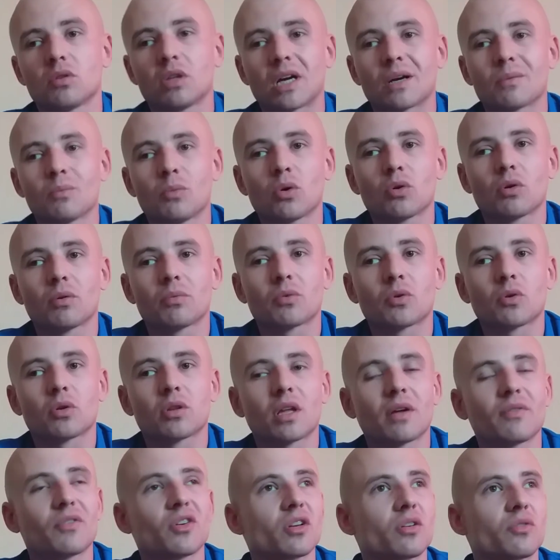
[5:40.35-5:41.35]
jak mogłem go
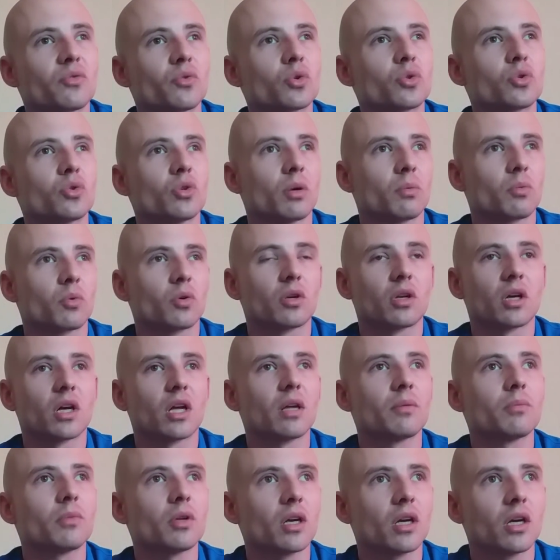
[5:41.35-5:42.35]
zawieźć, woziłem go na
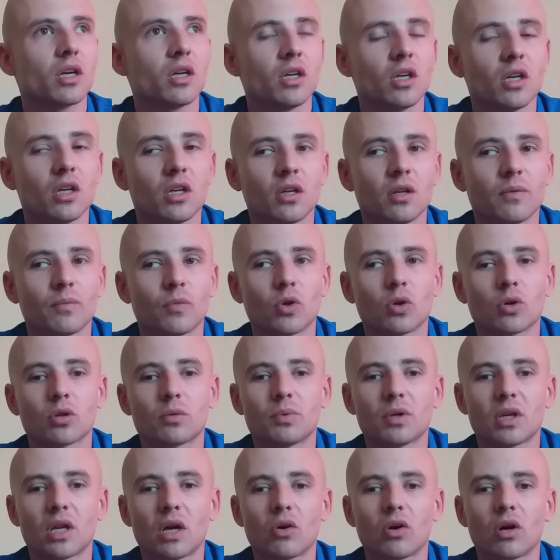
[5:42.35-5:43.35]
chemię i
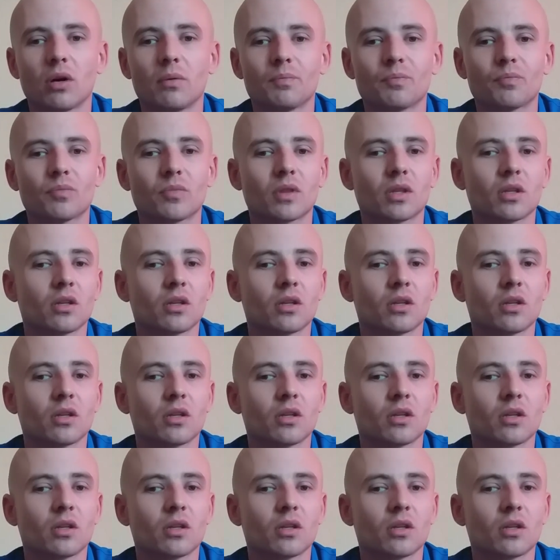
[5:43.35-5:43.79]
odbierałem